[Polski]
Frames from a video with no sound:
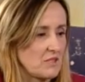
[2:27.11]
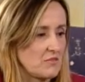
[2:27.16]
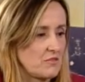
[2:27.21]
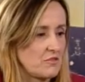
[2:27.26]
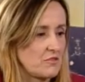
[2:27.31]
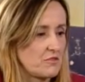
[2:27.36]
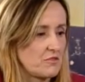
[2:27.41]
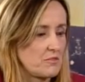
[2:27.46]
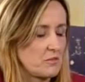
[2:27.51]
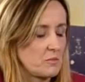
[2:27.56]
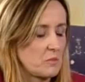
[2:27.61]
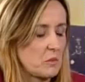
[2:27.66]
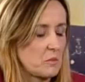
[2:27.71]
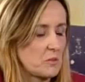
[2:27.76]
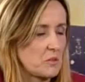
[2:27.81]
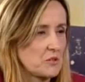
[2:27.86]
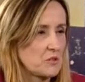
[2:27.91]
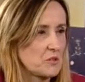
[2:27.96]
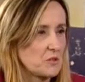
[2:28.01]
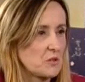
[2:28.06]
w po
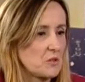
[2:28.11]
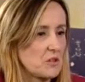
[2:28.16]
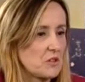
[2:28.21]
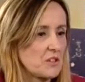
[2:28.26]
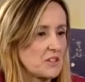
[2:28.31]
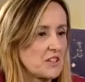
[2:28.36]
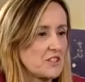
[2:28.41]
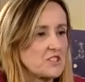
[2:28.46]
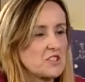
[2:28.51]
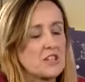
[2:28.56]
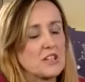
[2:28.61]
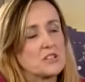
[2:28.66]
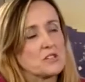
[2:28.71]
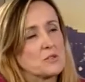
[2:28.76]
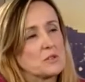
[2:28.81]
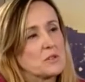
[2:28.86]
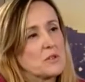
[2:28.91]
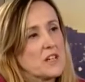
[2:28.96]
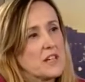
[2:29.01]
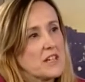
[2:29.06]
prostu
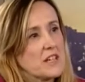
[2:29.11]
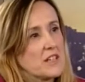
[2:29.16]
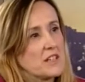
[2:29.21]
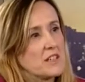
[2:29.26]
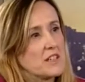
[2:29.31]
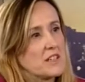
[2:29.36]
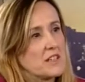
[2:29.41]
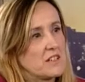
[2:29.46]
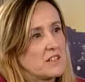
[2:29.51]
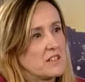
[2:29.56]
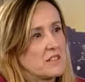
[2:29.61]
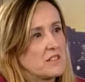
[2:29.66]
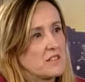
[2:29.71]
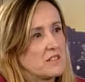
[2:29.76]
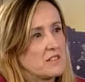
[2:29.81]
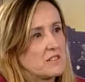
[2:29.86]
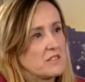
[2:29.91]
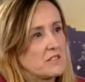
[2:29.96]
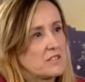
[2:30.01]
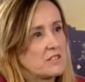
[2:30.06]
określeniu
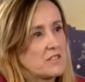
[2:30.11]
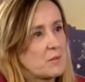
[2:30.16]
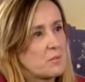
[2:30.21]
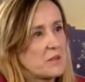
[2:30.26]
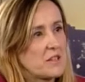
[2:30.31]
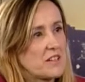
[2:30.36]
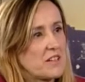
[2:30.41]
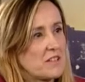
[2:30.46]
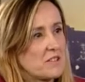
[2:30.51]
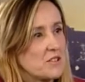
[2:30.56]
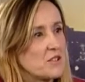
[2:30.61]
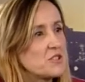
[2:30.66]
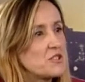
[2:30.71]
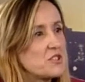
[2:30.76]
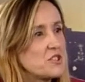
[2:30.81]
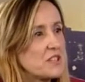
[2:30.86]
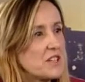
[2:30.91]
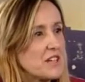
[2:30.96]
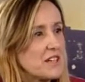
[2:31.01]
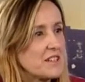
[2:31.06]
y,
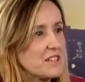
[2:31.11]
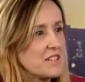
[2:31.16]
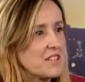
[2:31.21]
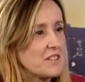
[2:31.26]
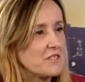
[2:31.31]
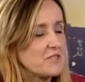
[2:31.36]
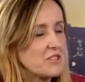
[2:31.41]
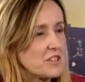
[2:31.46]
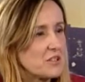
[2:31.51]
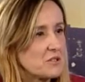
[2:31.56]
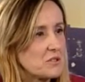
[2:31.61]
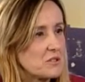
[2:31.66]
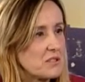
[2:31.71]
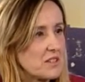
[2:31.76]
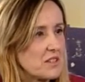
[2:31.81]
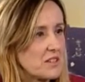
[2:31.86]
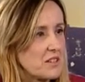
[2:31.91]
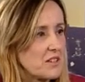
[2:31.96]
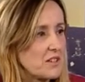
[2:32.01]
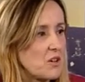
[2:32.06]
zapadalności na, na
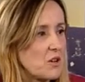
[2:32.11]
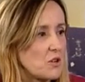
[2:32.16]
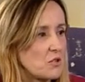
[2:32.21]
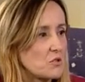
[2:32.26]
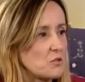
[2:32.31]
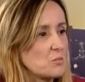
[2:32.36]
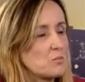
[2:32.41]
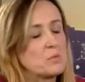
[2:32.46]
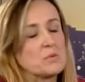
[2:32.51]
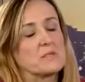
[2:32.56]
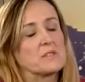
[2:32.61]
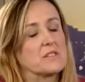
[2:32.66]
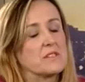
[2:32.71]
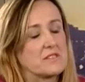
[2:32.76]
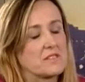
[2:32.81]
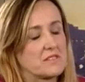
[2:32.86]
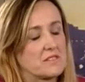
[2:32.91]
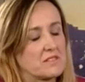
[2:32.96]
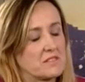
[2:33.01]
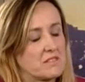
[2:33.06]
wiele chorób
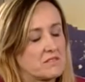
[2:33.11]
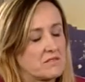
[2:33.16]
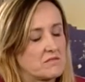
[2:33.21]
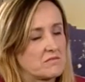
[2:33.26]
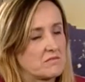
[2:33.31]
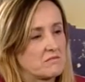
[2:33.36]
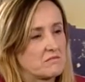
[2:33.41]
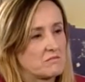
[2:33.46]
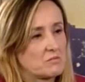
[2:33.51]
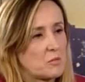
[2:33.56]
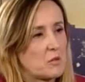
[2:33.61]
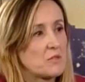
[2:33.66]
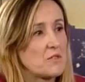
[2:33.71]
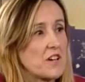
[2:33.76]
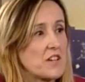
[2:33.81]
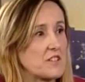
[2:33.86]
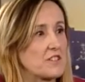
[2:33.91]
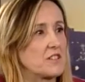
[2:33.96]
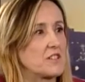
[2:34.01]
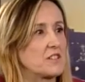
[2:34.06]

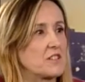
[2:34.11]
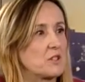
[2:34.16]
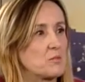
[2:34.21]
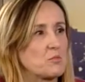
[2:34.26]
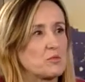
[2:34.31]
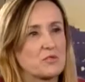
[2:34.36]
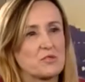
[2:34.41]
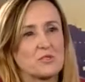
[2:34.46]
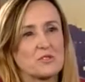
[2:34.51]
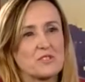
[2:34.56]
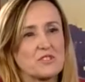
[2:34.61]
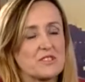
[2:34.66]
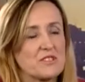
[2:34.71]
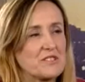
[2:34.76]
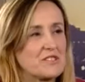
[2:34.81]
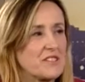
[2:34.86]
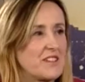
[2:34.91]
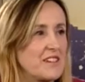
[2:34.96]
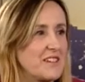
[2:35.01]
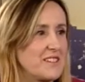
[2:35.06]
poważnych typu
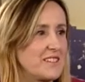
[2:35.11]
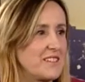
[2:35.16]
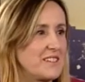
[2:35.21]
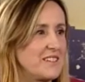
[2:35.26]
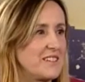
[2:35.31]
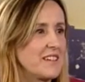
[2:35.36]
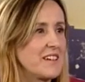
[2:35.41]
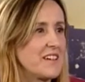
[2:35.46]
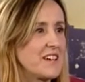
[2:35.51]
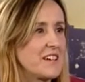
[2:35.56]
cukrzyca i